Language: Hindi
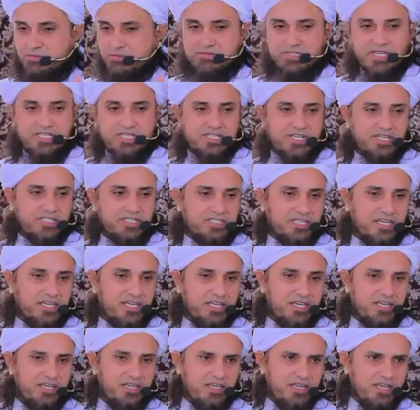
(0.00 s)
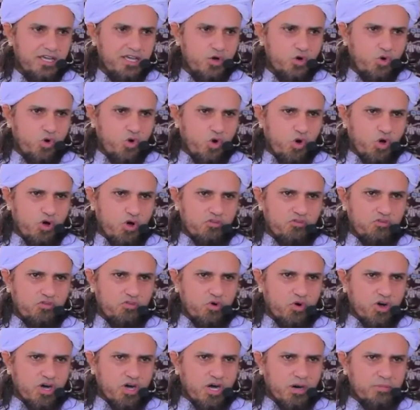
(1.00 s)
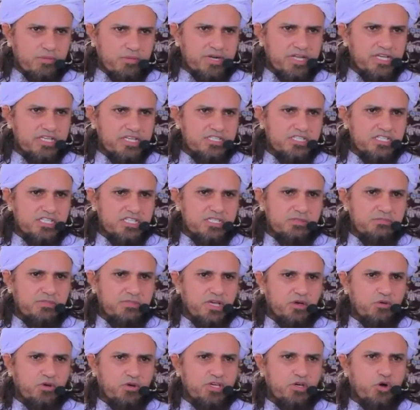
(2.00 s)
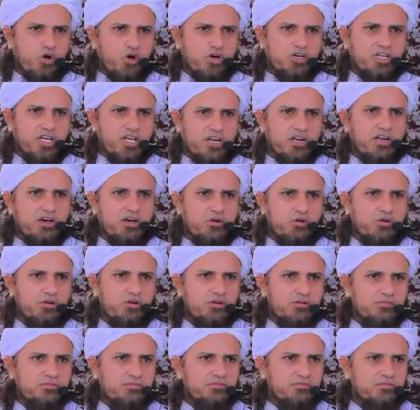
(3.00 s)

समझा जाता है और वो खबरें जिसमें कोई ऑर्डर ना हो